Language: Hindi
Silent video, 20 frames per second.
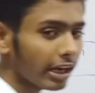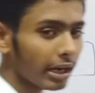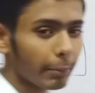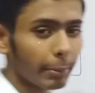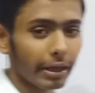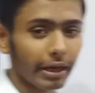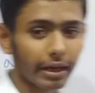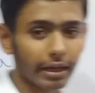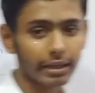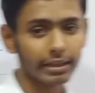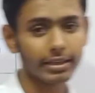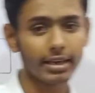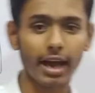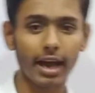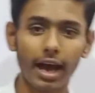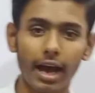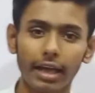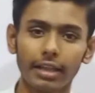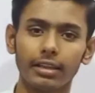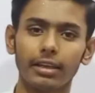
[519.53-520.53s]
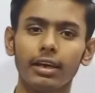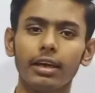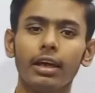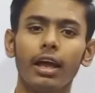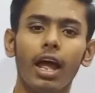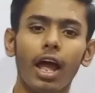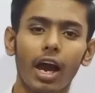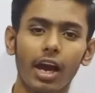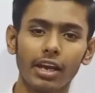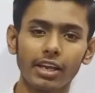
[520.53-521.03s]
करना पड़ेगा याद
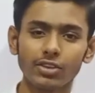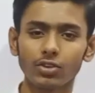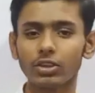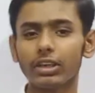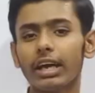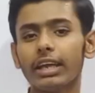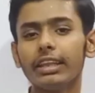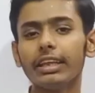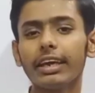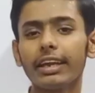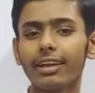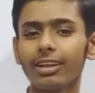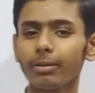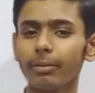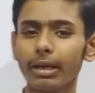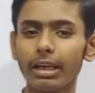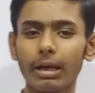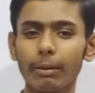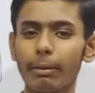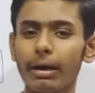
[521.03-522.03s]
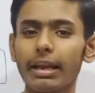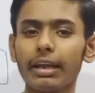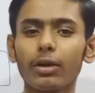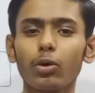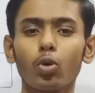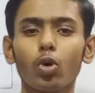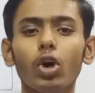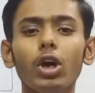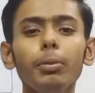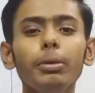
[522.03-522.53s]
अगर इसको याद नहीं करेंगे तो भाई हमारे
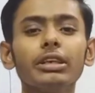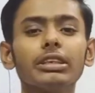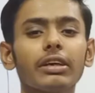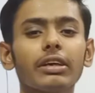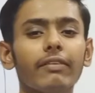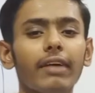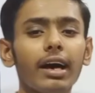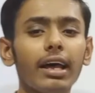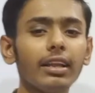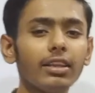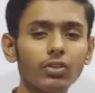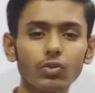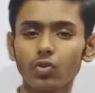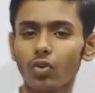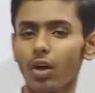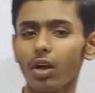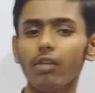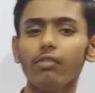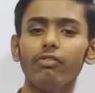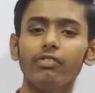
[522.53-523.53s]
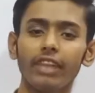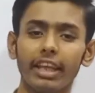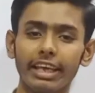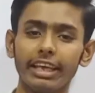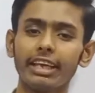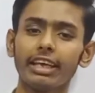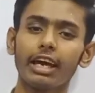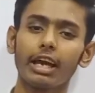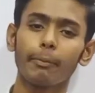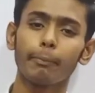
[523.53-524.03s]
कोई भी सवाल सॉल्व
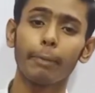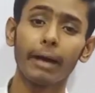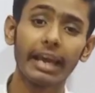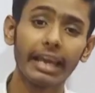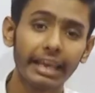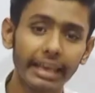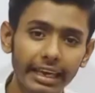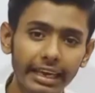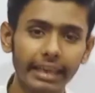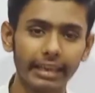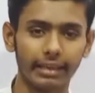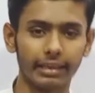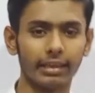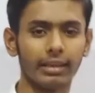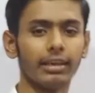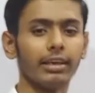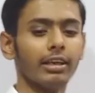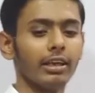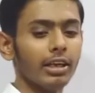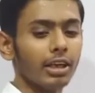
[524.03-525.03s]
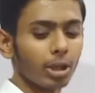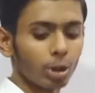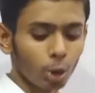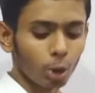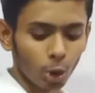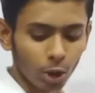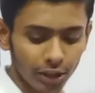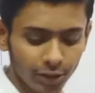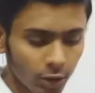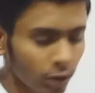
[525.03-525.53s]
नहीं कर पाएंगे
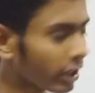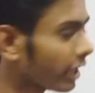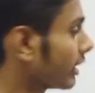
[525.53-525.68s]
तो इसको